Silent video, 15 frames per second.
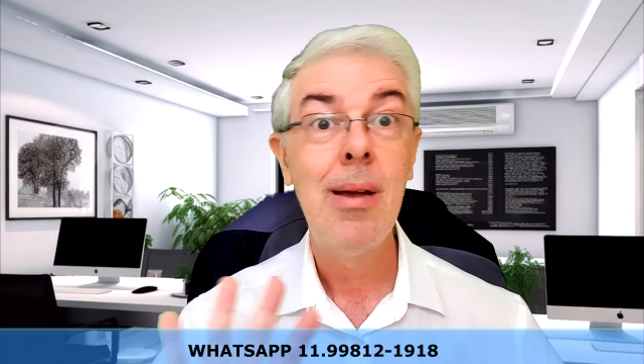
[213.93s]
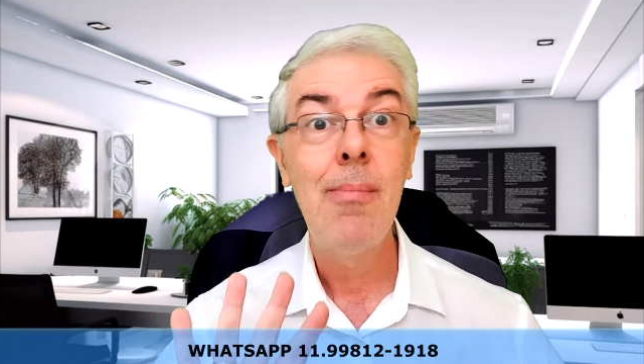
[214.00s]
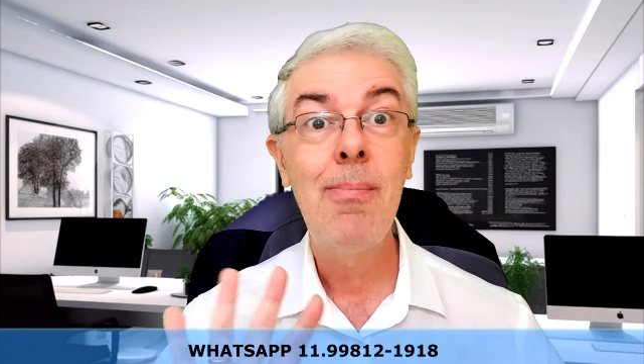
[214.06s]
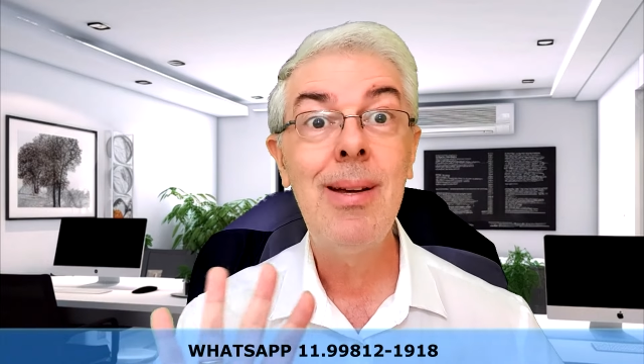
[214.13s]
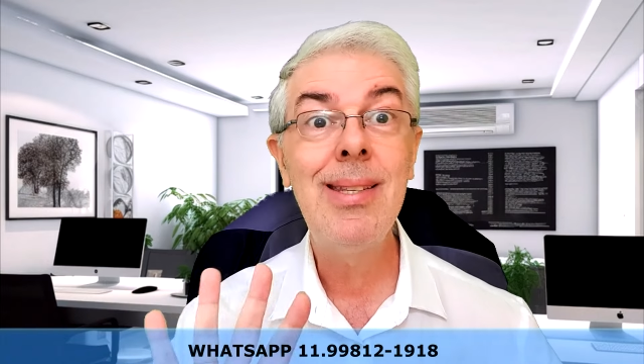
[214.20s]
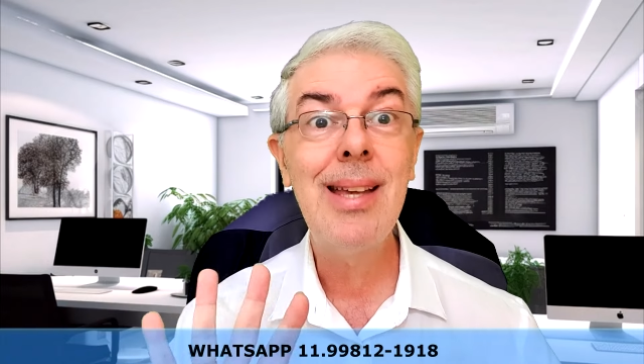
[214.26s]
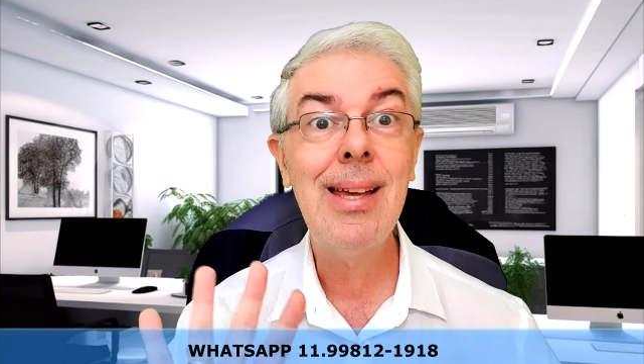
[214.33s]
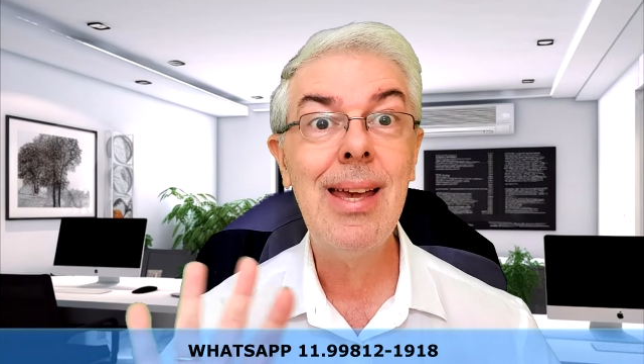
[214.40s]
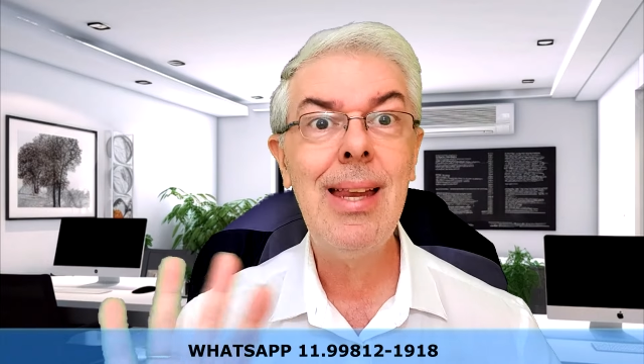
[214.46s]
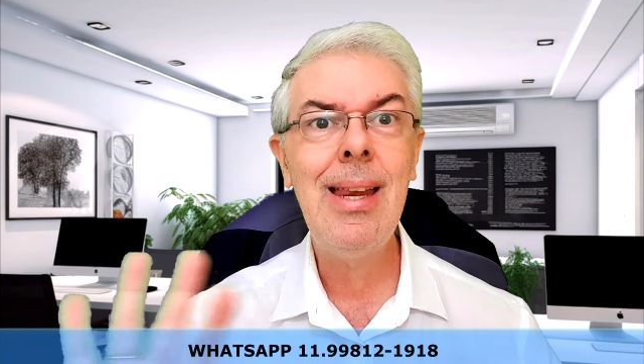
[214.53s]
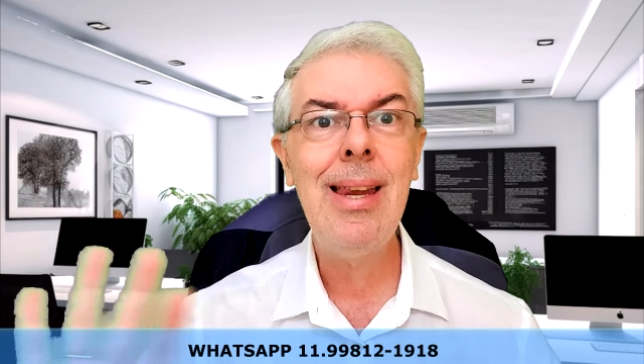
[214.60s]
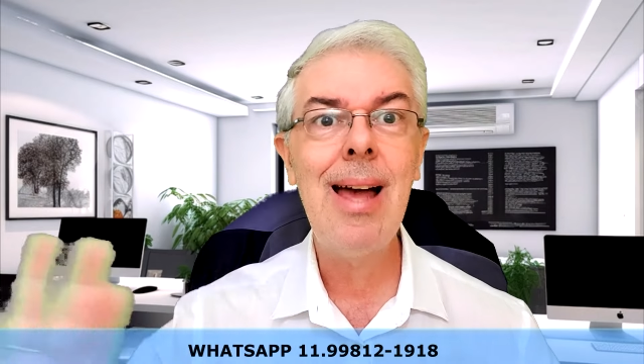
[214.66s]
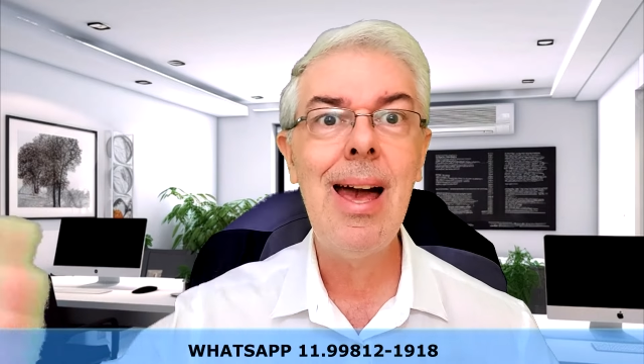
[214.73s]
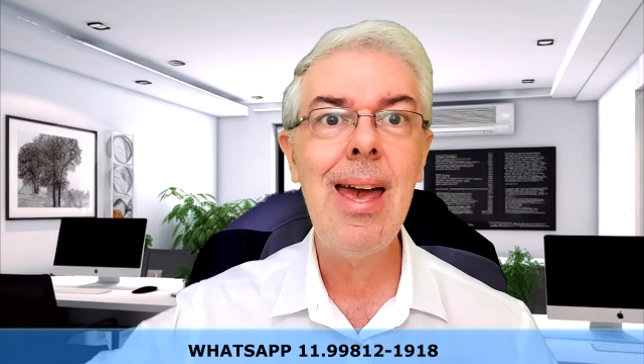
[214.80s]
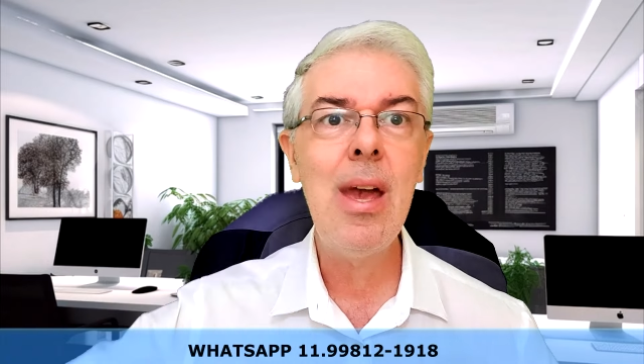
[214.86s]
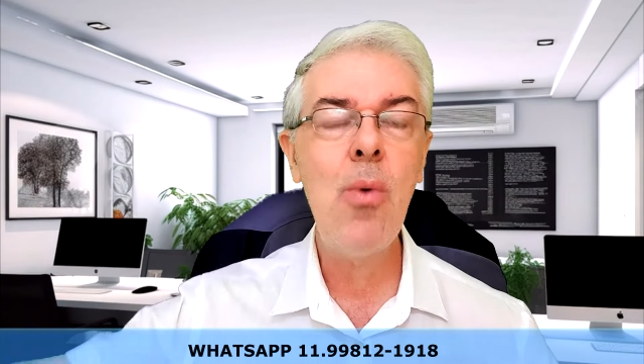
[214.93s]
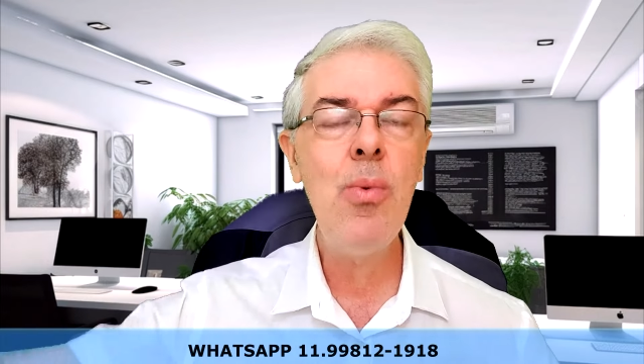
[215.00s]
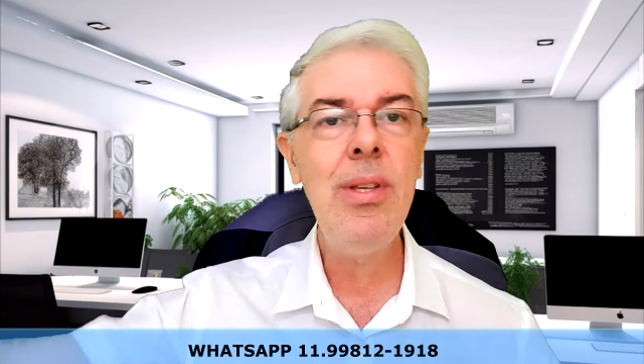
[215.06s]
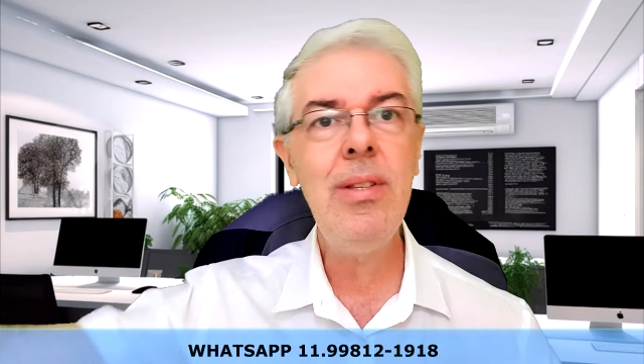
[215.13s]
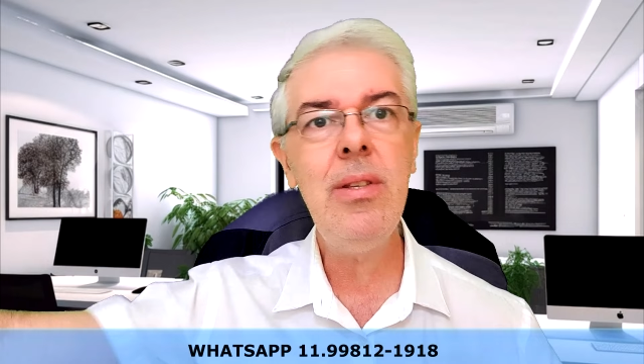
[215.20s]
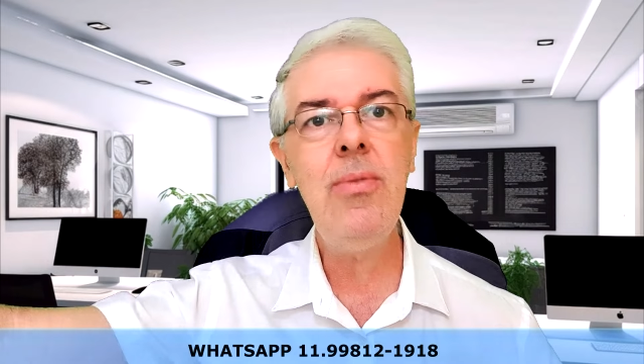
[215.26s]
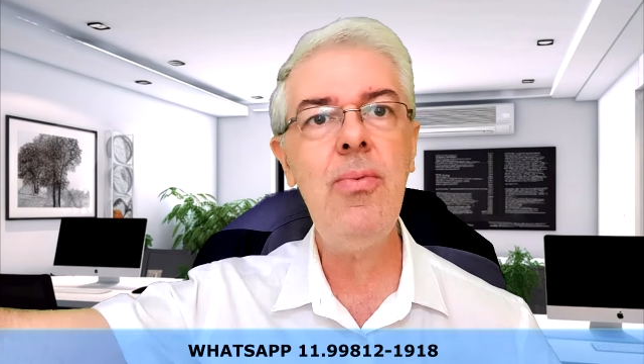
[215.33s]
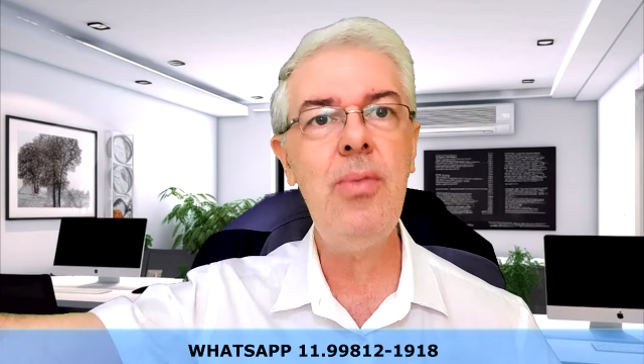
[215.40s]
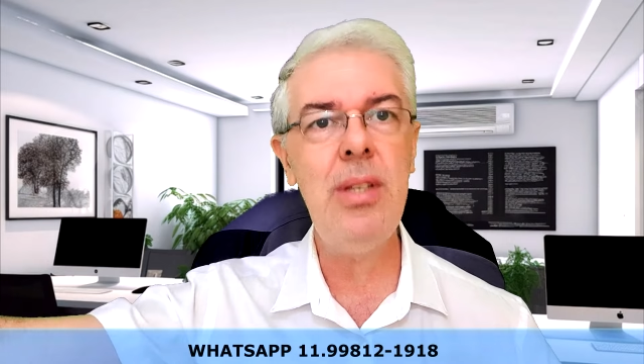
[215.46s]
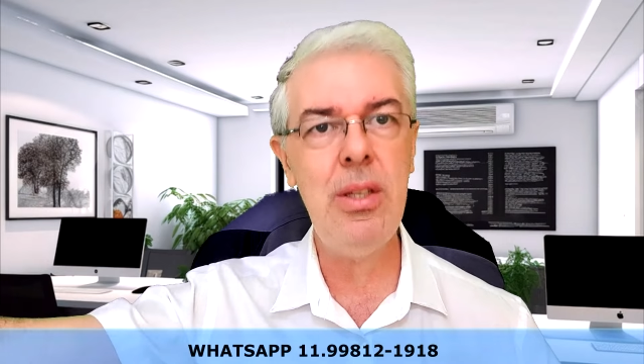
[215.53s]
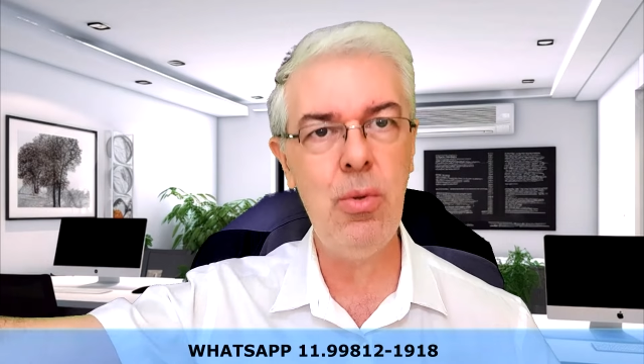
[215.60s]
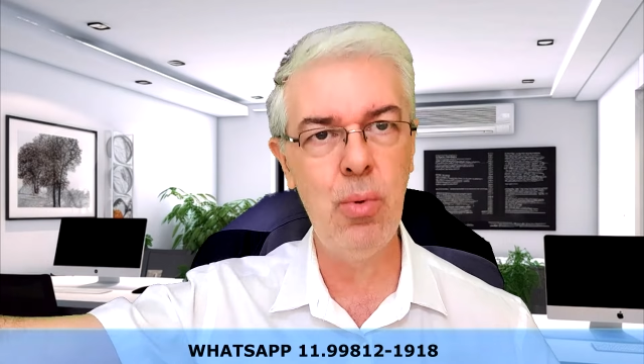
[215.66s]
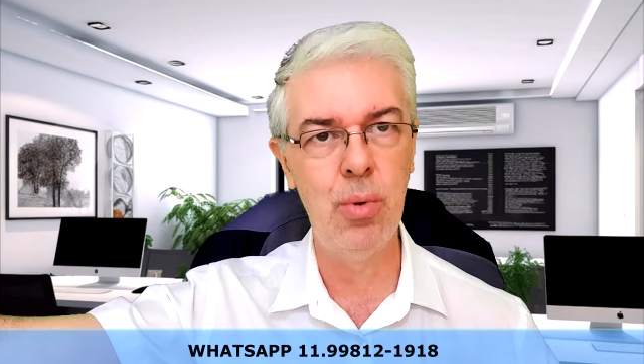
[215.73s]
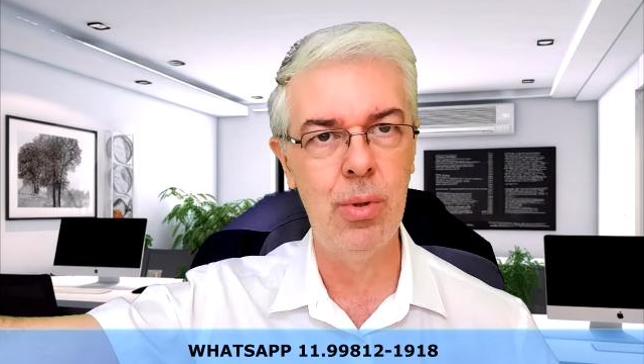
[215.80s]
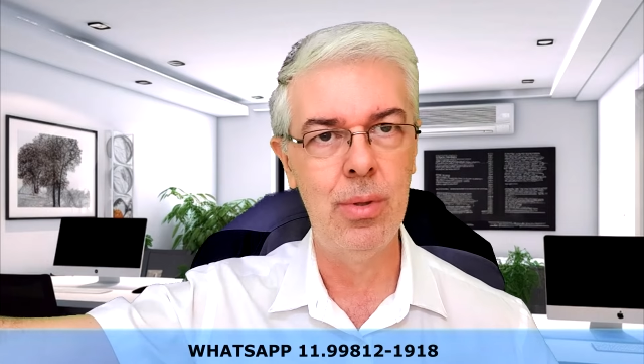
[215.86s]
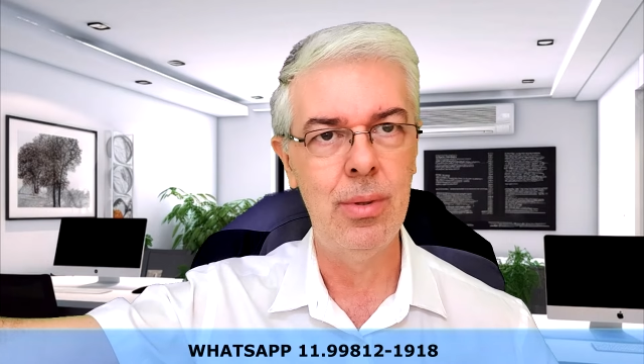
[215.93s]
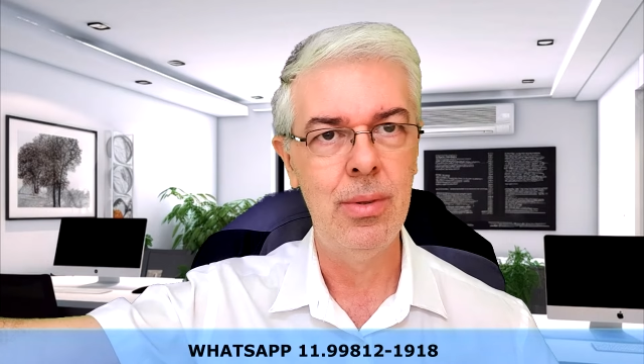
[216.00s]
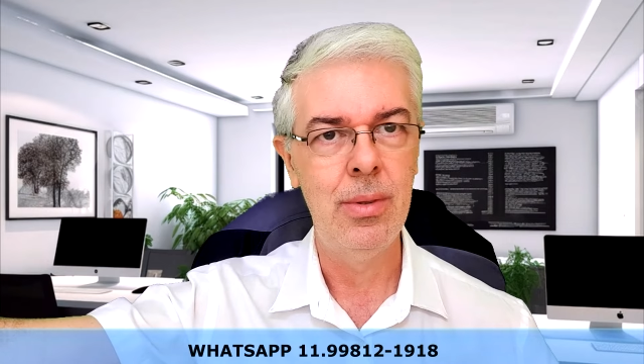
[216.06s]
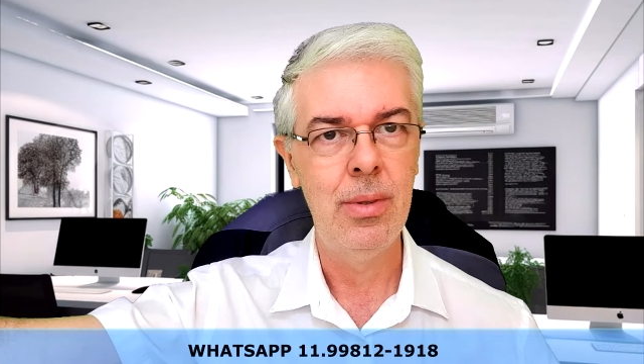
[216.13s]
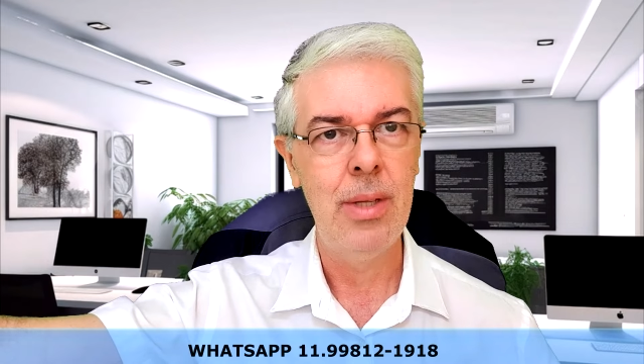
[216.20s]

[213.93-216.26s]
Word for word: Mas aquele lá é um indivíduo,